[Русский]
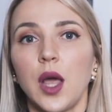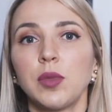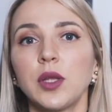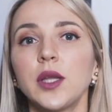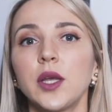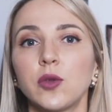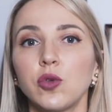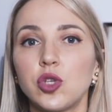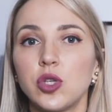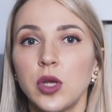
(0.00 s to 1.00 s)
обладает
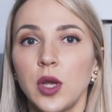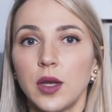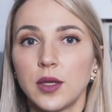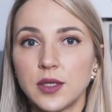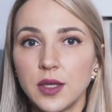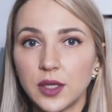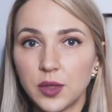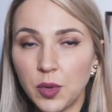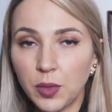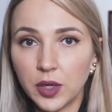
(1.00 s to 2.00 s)
очень э,
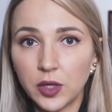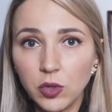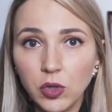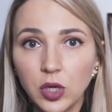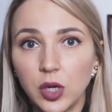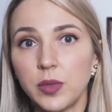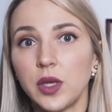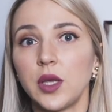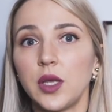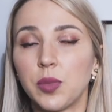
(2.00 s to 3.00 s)
знатными
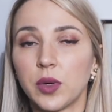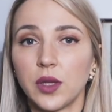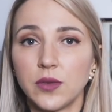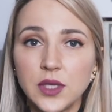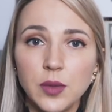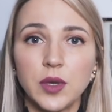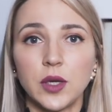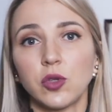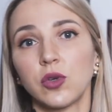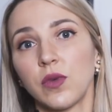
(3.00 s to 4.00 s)
маркетологами и продавцами,
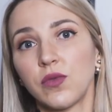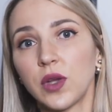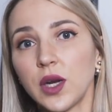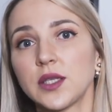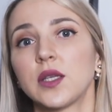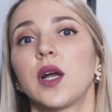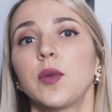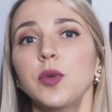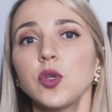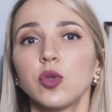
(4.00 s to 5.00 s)
которые вам в красках
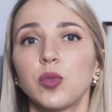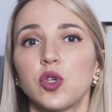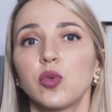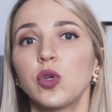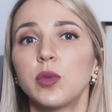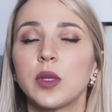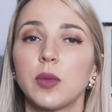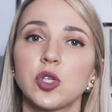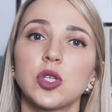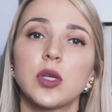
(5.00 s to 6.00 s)
опишут, почему именно
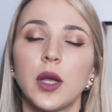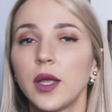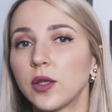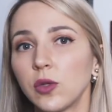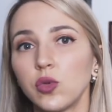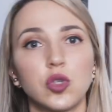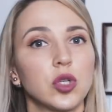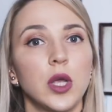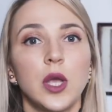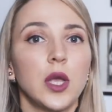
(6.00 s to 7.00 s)
машинка это
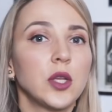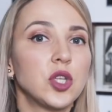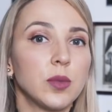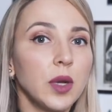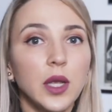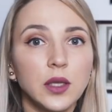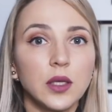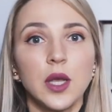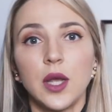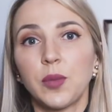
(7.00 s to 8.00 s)
лучше, чем
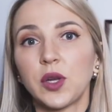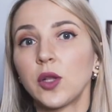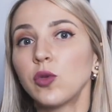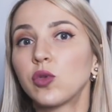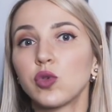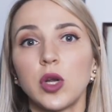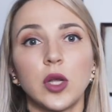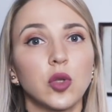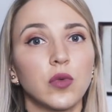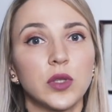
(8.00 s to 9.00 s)
это, продадут уже
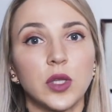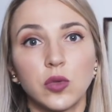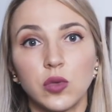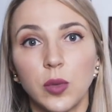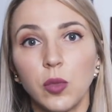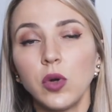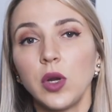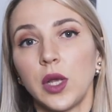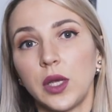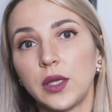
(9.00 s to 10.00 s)
готовый тату-набор
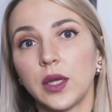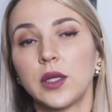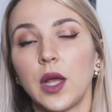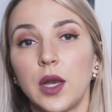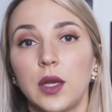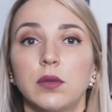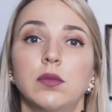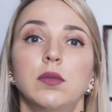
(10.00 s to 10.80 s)
и так далее.